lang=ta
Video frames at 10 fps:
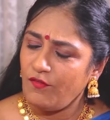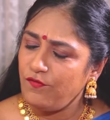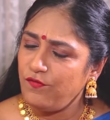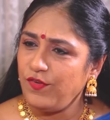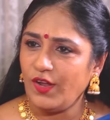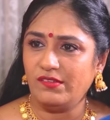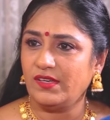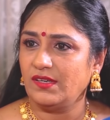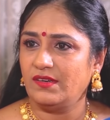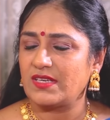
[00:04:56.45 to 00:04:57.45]
அவ்வளவு
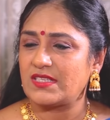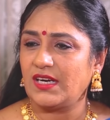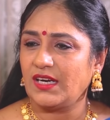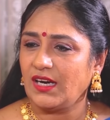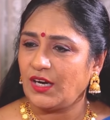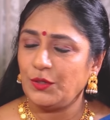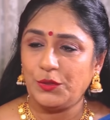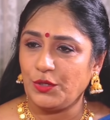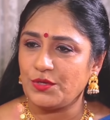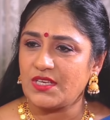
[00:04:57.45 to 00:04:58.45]
வசனங்கள்
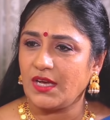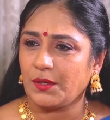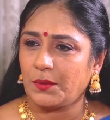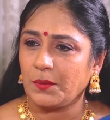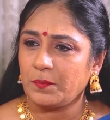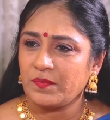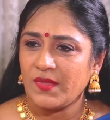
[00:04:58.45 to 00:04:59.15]
கண்டினியூஸாக இருக்கும்